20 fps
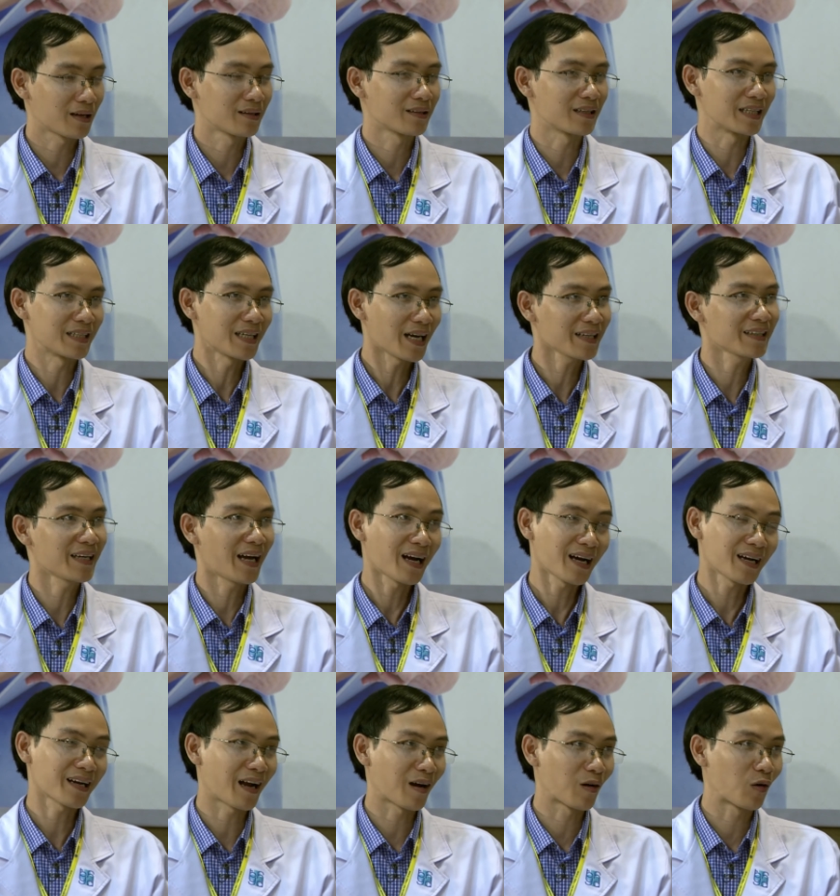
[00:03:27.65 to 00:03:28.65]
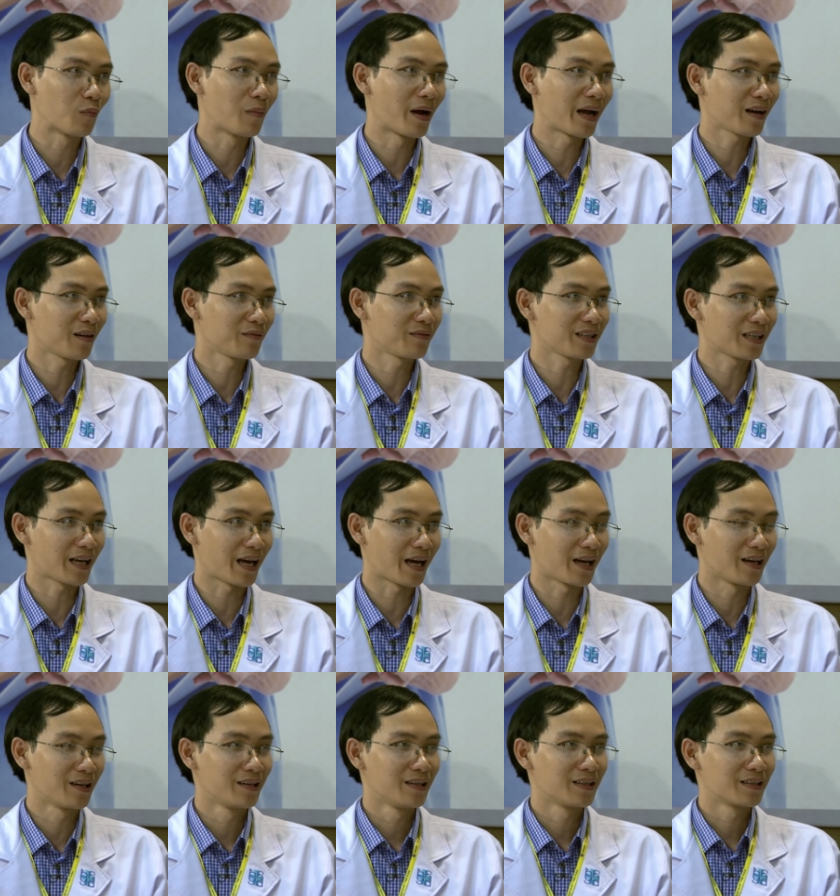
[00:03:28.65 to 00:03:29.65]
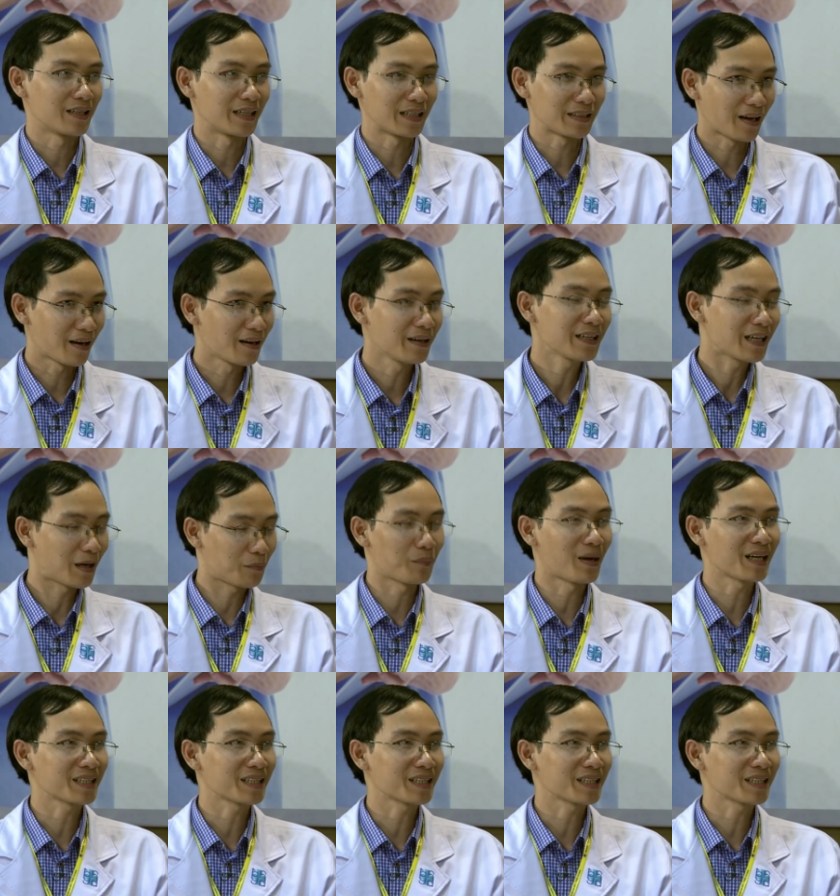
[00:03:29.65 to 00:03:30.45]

thì chắc chắn cái răng của bé có vấn đề, thì tới gặp bác